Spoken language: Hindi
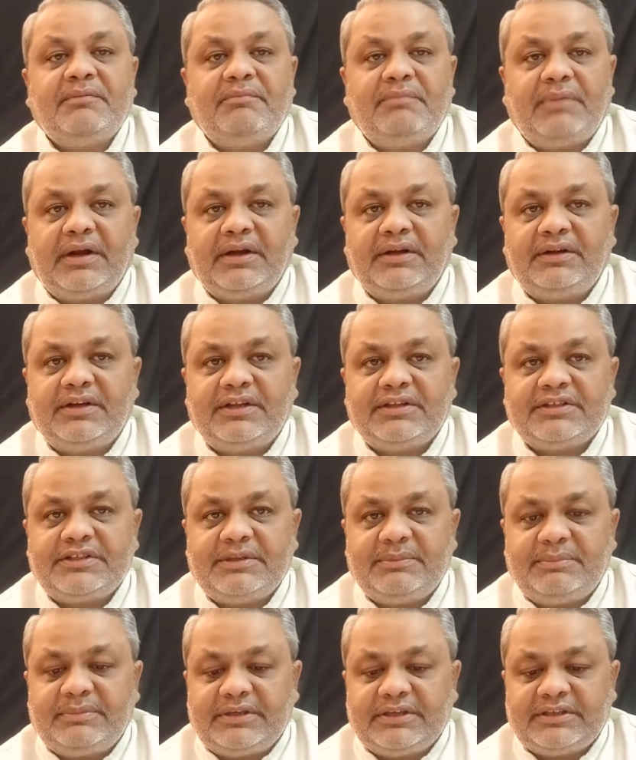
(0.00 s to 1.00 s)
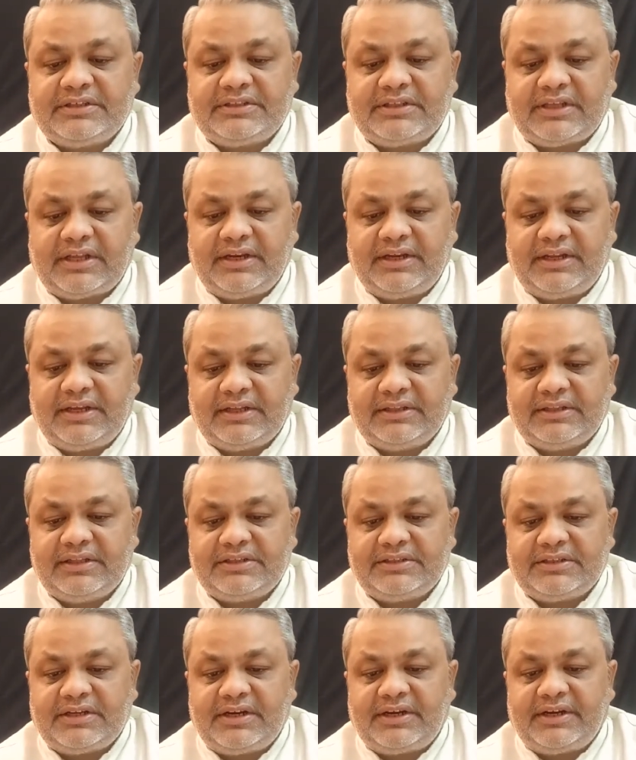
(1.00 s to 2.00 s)
पार्टनरशिप के स्थान के अंदर
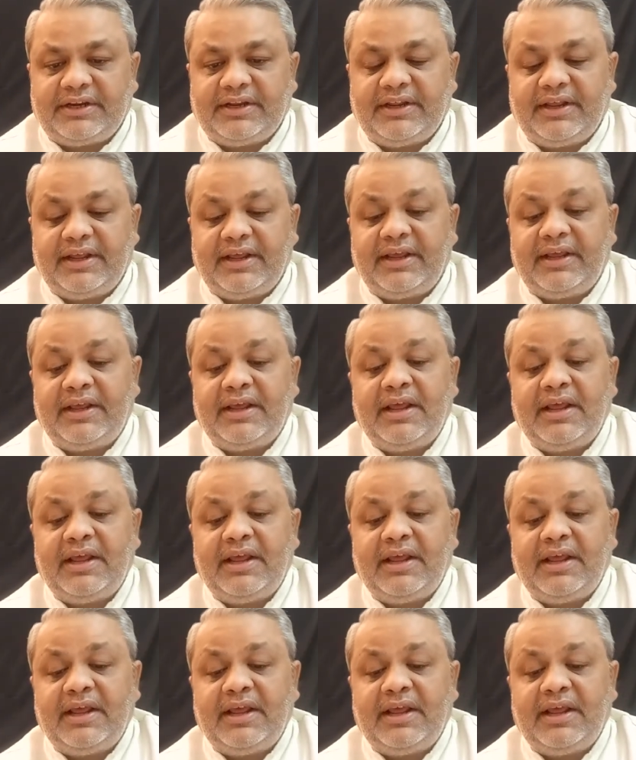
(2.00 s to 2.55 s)
चल रहे हैं